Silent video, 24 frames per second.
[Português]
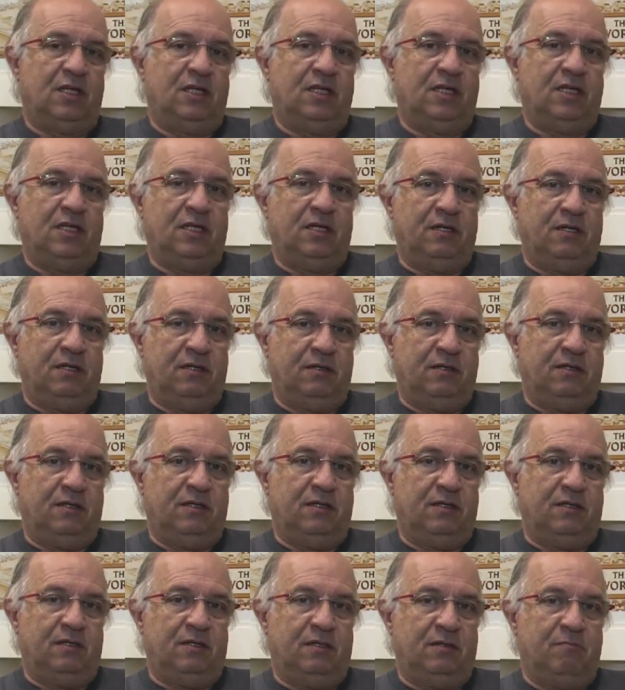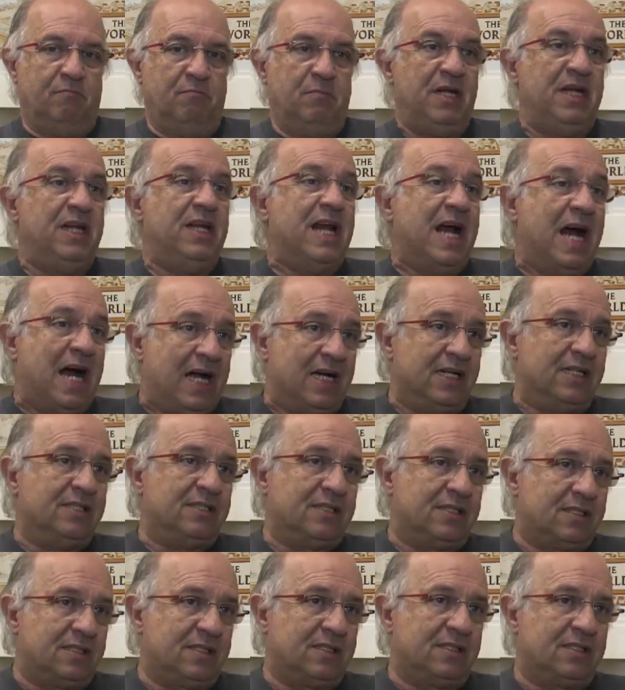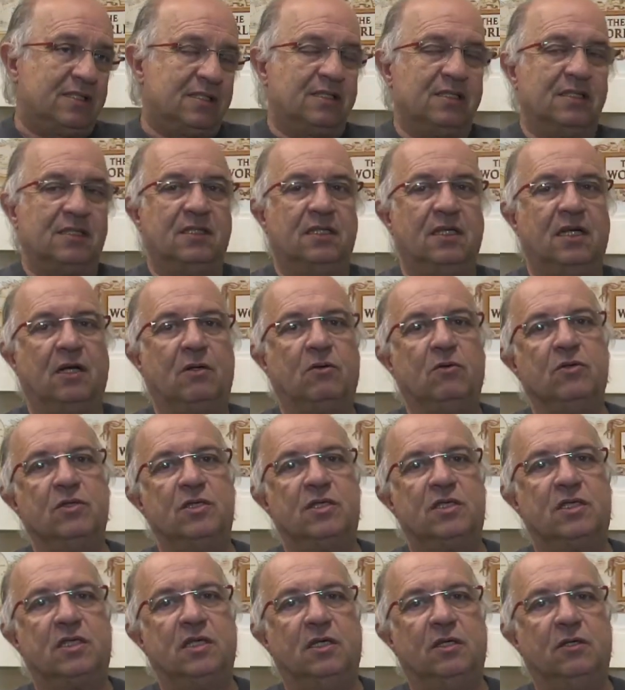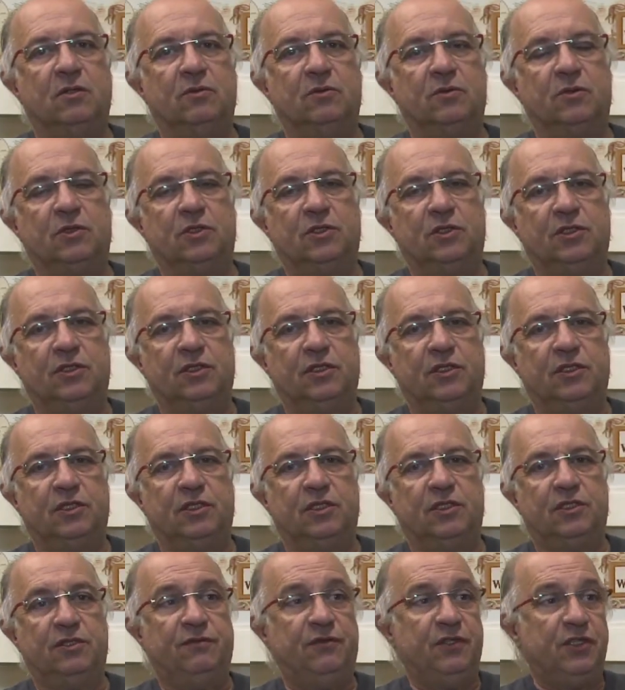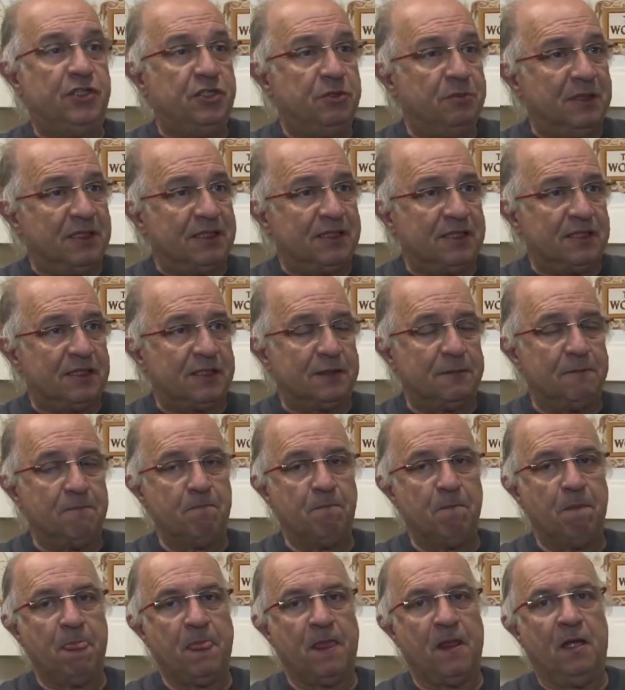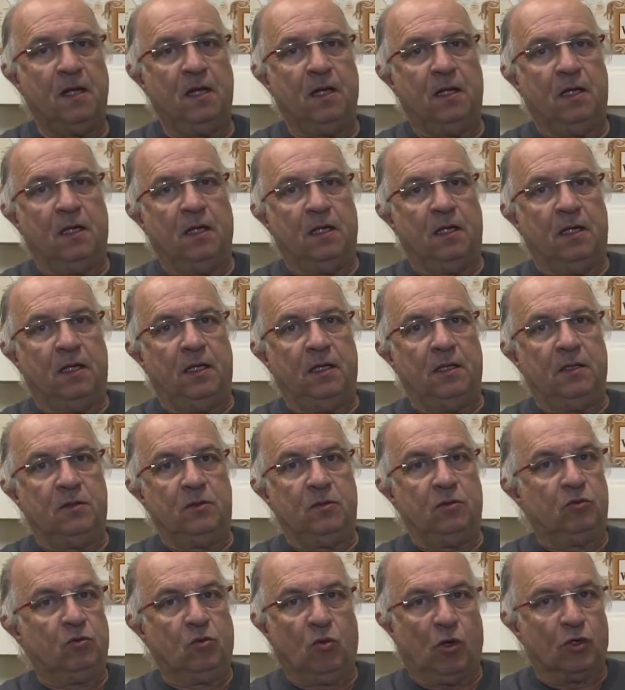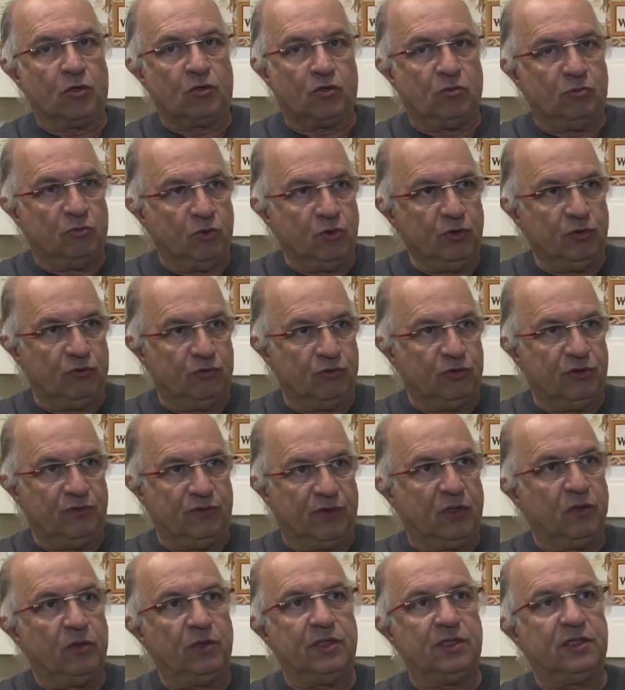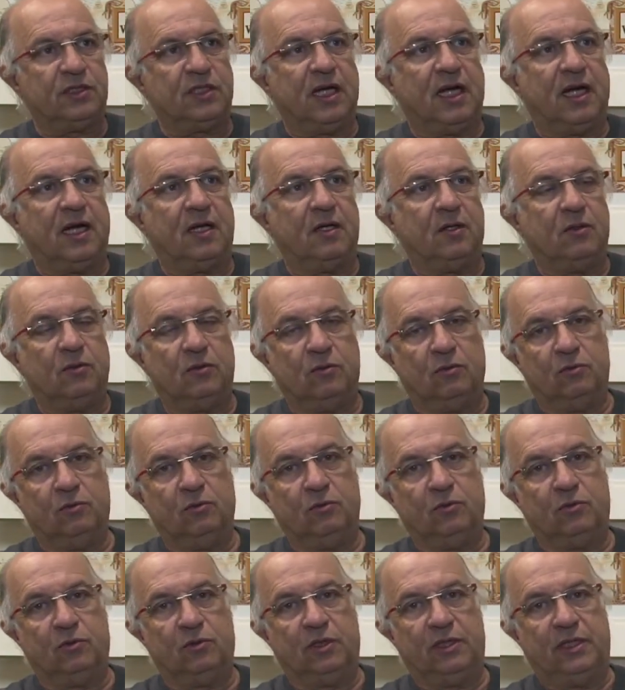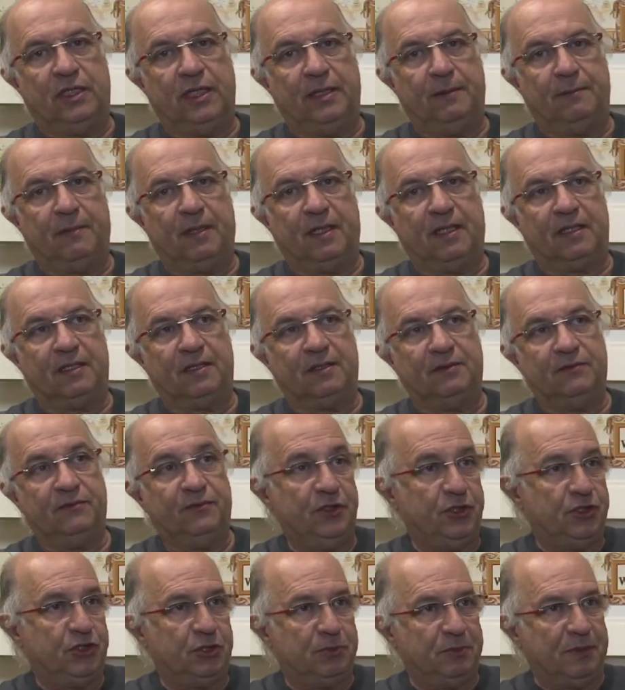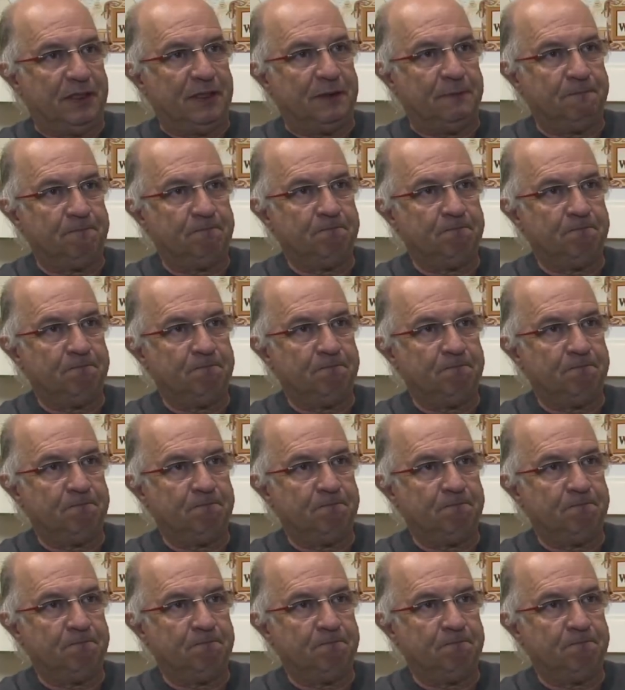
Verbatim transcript: É, milhares na condição de vítimas. Eu não gosto muito de valorizar o tema vítima,